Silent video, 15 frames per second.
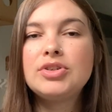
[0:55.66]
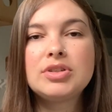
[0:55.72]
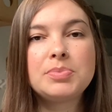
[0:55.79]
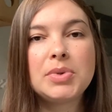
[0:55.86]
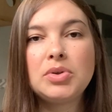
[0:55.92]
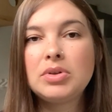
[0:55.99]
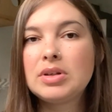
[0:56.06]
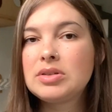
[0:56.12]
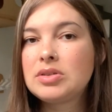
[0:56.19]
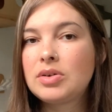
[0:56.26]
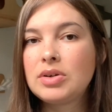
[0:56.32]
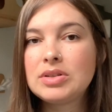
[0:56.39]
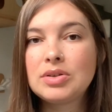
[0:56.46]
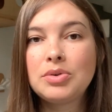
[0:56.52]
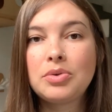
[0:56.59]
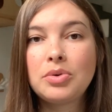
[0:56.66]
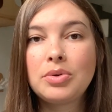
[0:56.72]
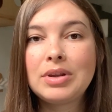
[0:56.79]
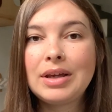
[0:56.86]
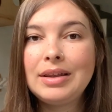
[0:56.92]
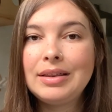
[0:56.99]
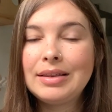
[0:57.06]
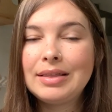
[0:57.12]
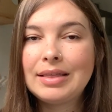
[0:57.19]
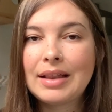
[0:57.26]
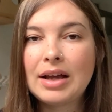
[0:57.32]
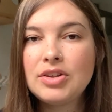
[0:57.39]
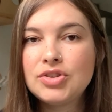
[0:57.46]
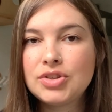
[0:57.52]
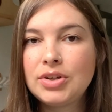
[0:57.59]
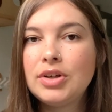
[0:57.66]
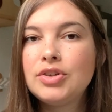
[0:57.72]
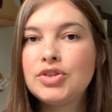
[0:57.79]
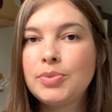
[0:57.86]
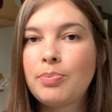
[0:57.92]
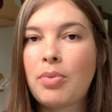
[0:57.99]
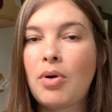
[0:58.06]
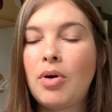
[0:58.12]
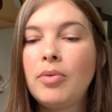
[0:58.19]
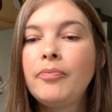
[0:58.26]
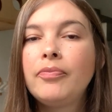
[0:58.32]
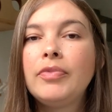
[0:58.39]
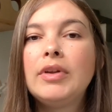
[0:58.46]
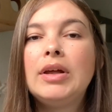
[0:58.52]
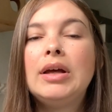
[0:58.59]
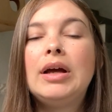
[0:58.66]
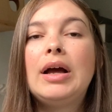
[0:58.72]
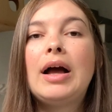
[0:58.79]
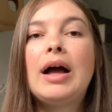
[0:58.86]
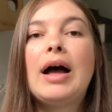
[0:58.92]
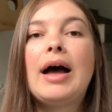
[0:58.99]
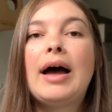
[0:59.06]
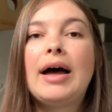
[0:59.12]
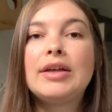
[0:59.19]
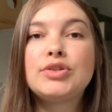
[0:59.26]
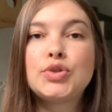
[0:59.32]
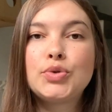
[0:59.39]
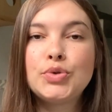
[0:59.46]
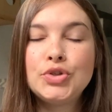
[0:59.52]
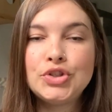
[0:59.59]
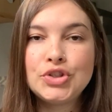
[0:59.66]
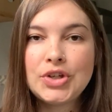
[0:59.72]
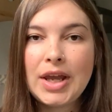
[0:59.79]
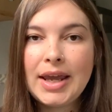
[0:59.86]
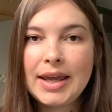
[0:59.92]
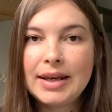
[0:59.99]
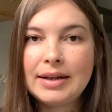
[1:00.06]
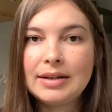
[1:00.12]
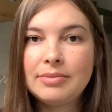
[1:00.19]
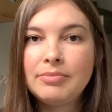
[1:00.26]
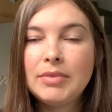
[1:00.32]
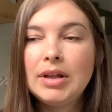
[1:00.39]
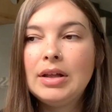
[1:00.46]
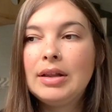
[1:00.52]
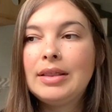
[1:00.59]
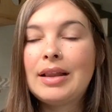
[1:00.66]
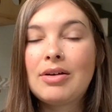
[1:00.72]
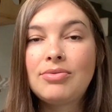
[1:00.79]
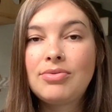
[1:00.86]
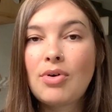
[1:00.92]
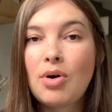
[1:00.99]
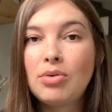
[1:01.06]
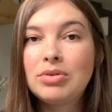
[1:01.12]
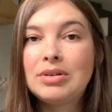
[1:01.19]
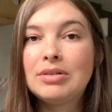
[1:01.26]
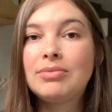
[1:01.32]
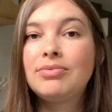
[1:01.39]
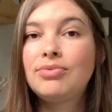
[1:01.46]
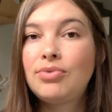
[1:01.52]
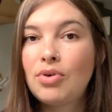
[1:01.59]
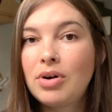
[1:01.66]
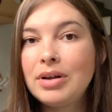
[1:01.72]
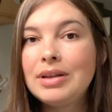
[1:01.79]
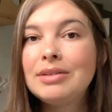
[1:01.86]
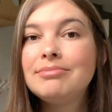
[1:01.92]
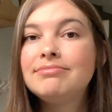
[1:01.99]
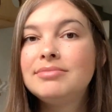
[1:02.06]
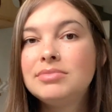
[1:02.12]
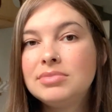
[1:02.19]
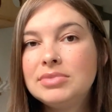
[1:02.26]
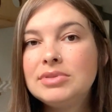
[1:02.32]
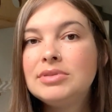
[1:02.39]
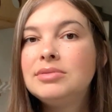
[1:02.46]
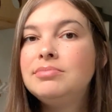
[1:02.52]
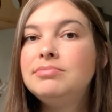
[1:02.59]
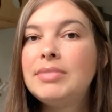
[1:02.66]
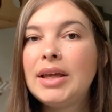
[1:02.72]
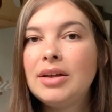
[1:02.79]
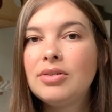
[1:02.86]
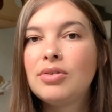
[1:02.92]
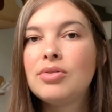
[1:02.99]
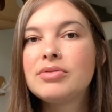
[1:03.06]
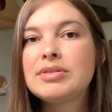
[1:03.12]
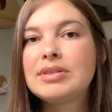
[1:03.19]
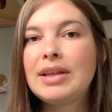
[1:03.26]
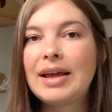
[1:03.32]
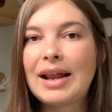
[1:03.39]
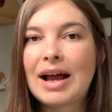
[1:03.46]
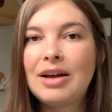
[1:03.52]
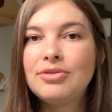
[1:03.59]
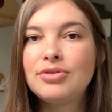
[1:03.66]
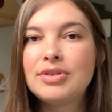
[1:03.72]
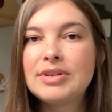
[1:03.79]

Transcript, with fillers: as manutenções eu não notei nadinha de pó. A sujeira na volta foi meio considerável